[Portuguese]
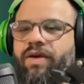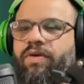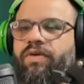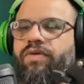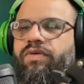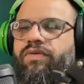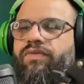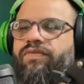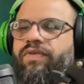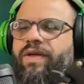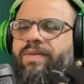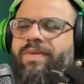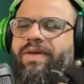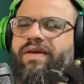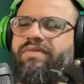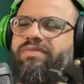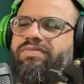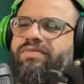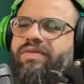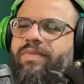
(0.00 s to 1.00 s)
O
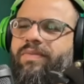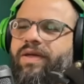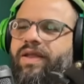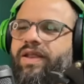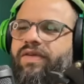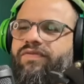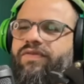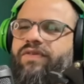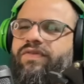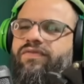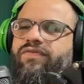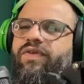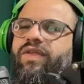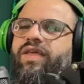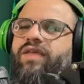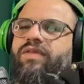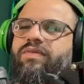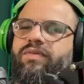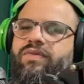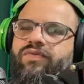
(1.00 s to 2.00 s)
Flamengo também nem fez
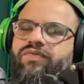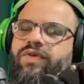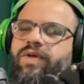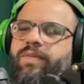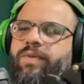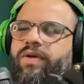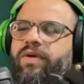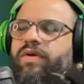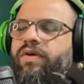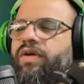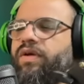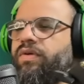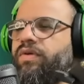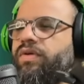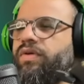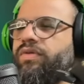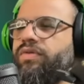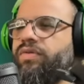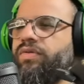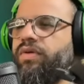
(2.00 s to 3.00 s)
diferença, mas o Flamengo ganhou
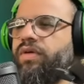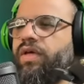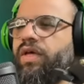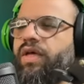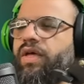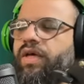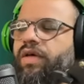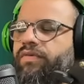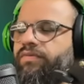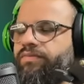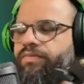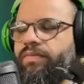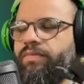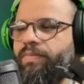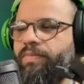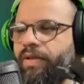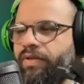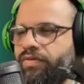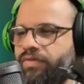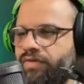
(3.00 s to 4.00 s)
é,
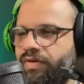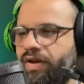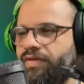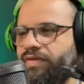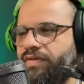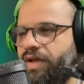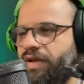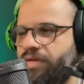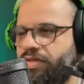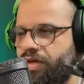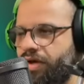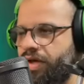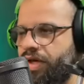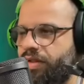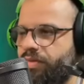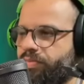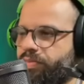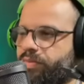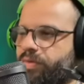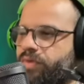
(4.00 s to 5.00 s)
empatou 0x0, tinha
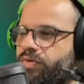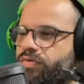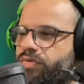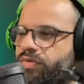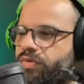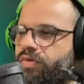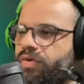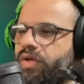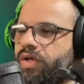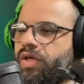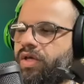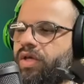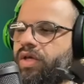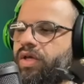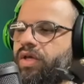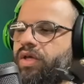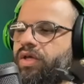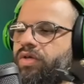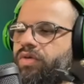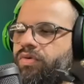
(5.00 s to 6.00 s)
ganhado o primeiro jogo.
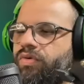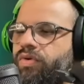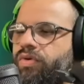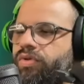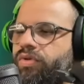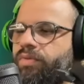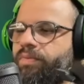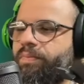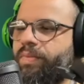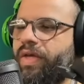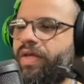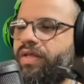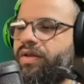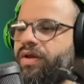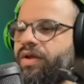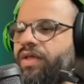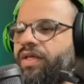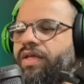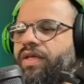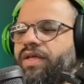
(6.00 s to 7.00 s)
E o gol do
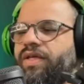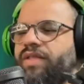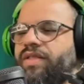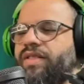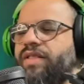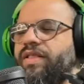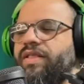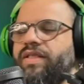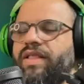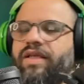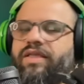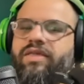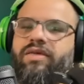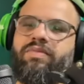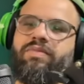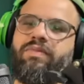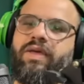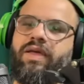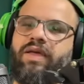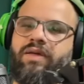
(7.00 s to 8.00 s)
Pedro aí, que da
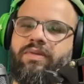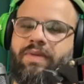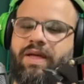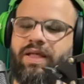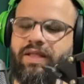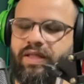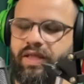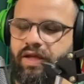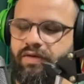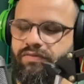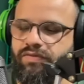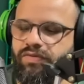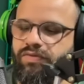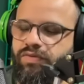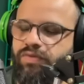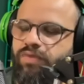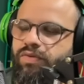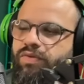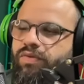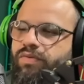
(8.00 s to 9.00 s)
tipo meio que matava o
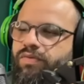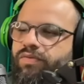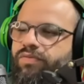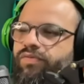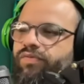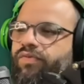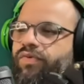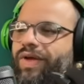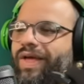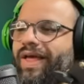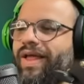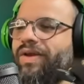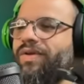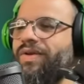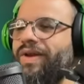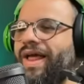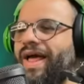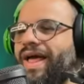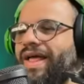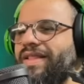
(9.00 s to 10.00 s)
jogo, foi
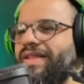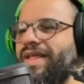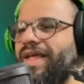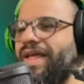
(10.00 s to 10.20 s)
anulado.